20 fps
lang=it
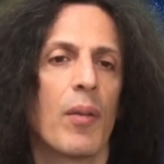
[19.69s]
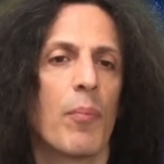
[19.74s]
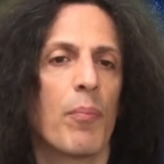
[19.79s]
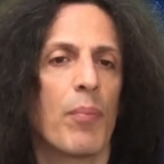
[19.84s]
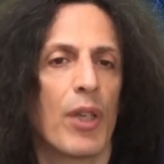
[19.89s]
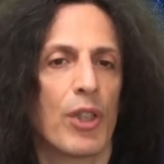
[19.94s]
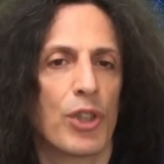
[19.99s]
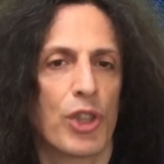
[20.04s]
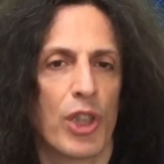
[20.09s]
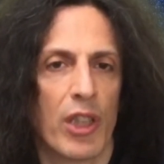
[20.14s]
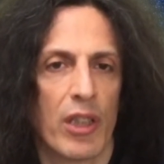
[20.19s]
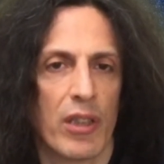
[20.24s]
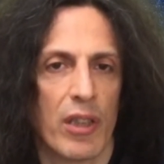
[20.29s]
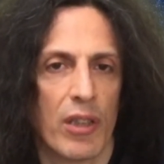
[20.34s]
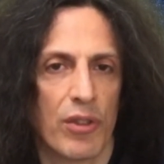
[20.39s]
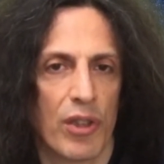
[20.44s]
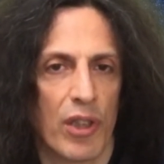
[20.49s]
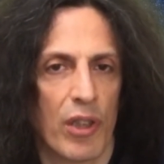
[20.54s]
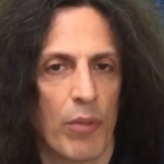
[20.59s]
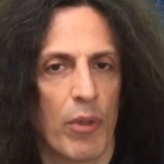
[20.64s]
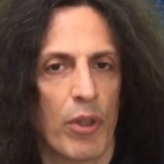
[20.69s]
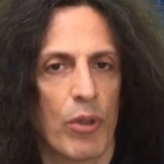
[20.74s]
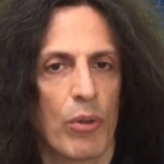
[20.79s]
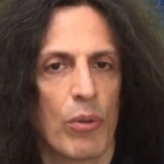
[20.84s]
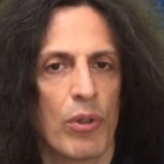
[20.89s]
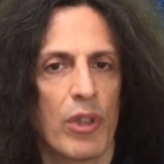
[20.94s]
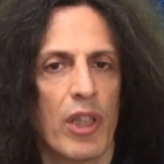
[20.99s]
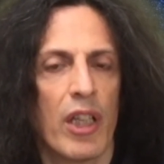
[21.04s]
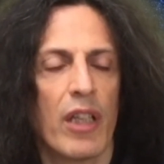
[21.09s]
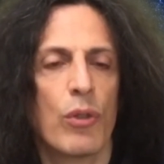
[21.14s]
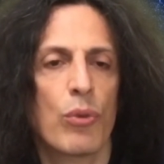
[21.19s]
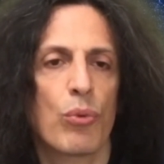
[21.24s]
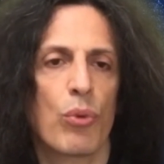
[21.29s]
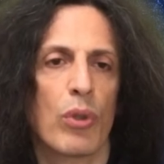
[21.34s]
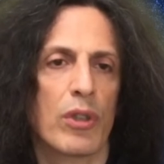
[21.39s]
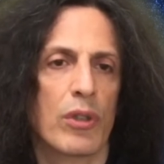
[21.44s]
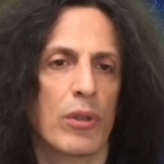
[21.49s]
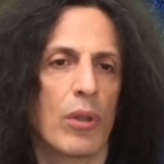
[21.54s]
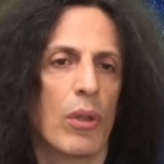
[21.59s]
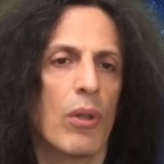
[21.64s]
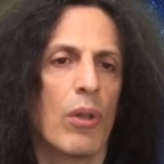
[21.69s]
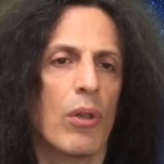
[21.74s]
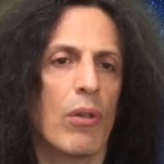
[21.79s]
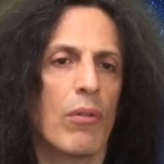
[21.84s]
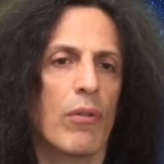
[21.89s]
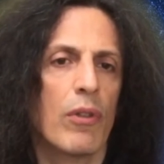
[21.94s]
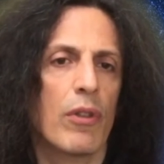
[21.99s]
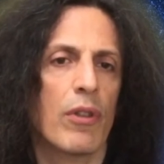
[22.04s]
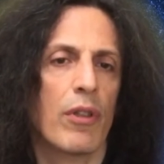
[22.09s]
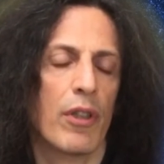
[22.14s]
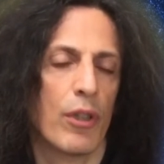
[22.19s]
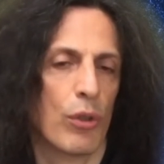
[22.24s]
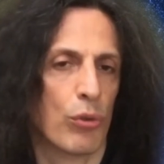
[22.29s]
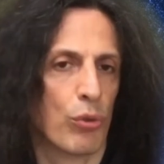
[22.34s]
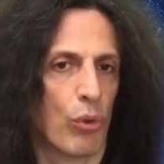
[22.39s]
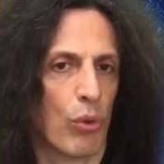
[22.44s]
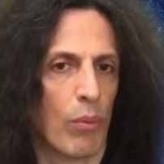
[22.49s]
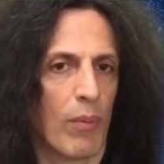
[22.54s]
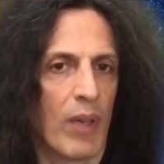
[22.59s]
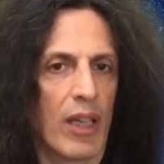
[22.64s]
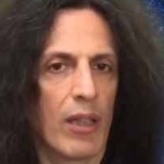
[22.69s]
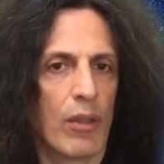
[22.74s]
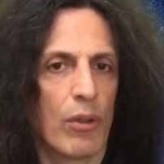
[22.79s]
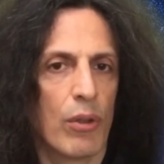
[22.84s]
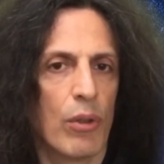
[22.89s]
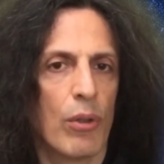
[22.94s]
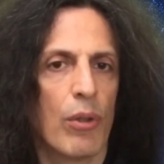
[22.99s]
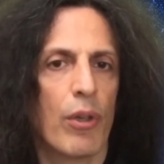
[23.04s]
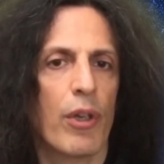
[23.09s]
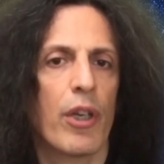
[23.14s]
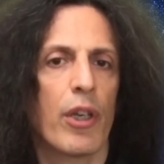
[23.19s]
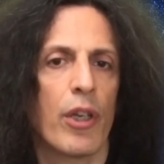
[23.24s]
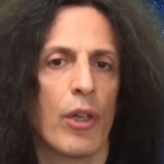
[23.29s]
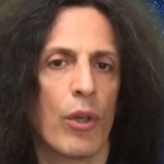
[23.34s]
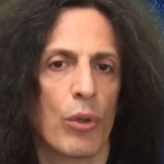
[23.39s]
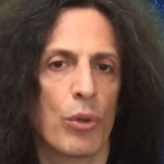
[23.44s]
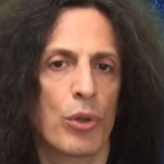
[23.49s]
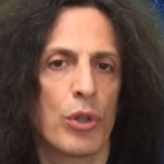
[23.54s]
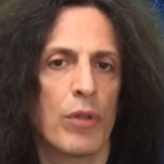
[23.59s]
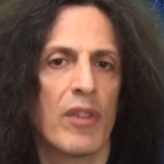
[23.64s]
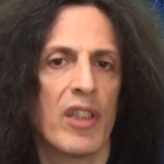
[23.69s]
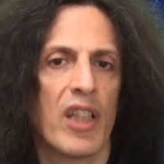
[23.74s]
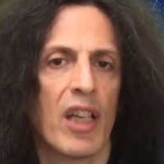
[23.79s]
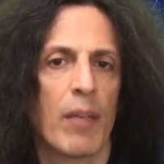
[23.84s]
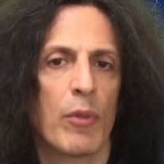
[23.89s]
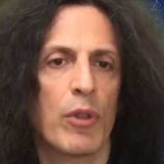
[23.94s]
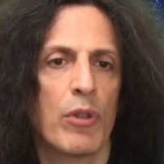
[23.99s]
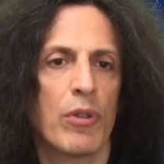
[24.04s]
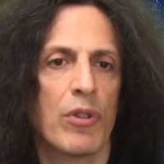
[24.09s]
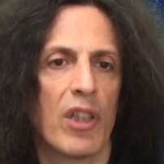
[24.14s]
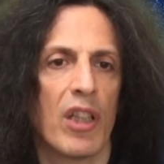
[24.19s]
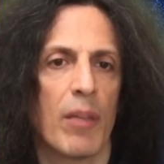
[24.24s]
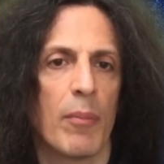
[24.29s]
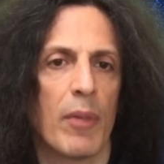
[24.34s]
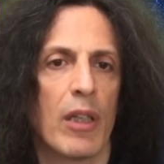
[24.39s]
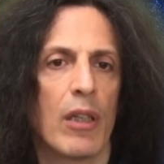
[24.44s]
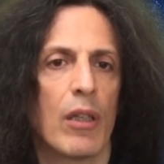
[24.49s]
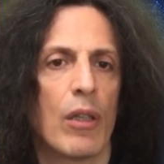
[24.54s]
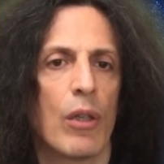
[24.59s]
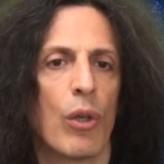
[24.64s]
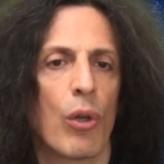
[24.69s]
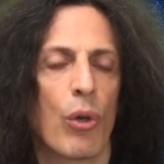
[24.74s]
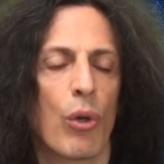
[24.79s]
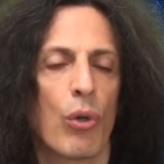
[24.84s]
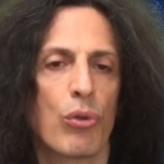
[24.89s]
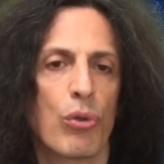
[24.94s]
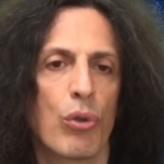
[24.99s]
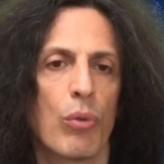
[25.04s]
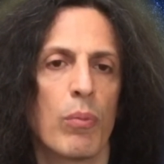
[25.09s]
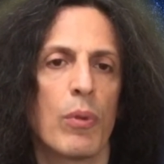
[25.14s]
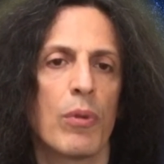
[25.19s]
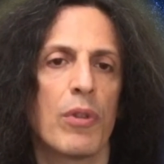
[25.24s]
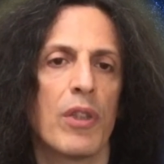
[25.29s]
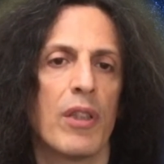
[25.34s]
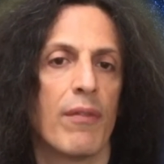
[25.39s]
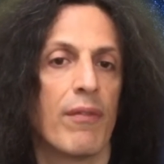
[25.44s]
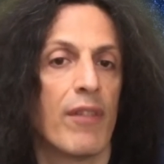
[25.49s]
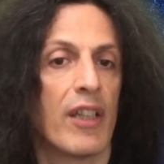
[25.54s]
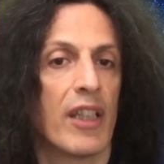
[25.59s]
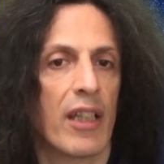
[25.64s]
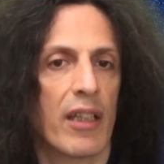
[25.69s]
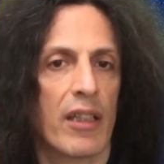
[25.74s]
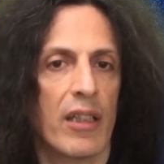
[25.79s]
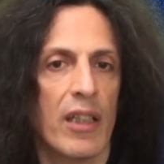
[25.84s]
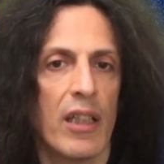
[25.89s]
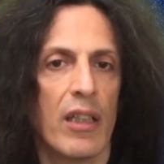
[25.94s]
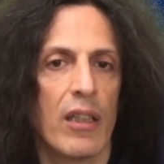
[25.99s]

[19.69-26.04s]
Piacere di essere qui con te su Astrolove, io sono Marco e oggi vediamo insieme l'oroscopo di venerdì